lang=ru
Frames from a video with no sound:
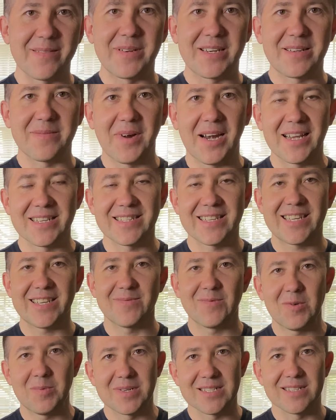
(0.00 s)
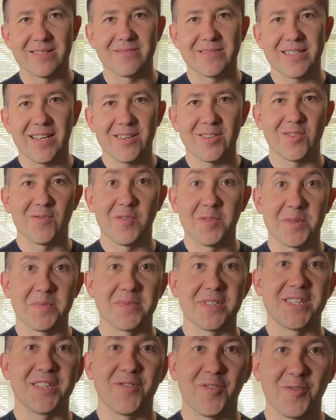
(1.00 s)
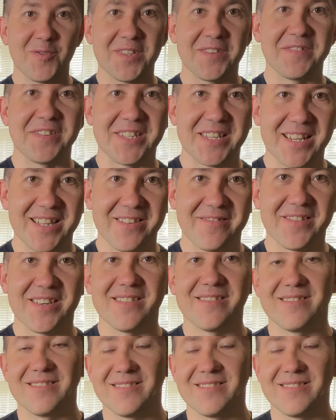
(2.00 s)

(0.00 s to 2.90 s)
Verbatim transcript: принимались таким образом, так что, в общем, ничего удивительного.